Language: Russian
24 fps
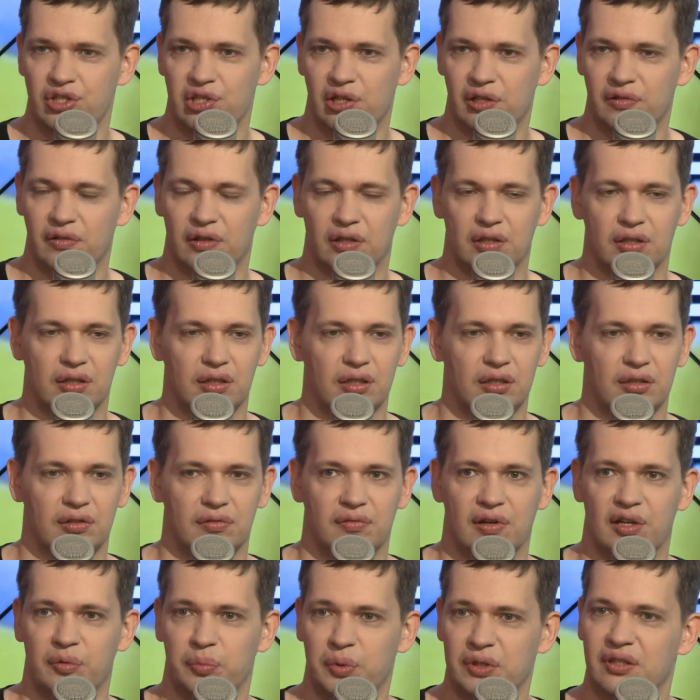человек э,
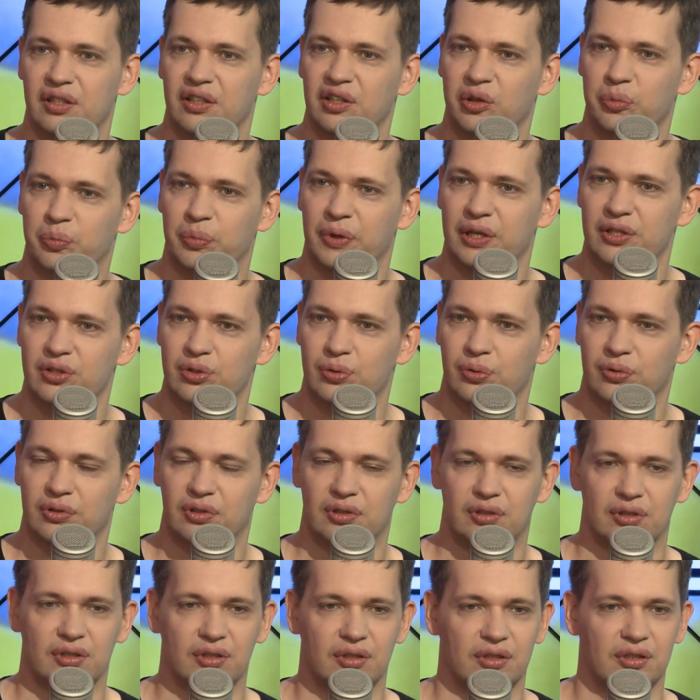в арбитра не пойдет.
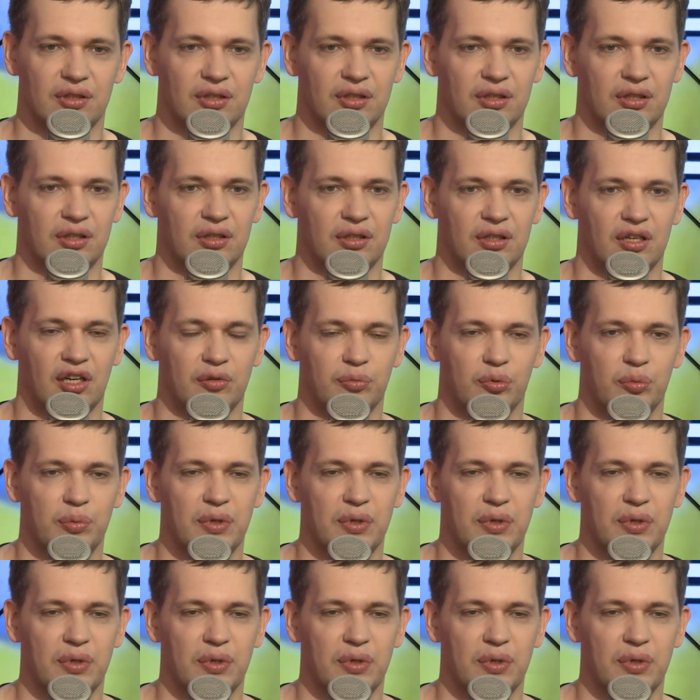Э, как бы у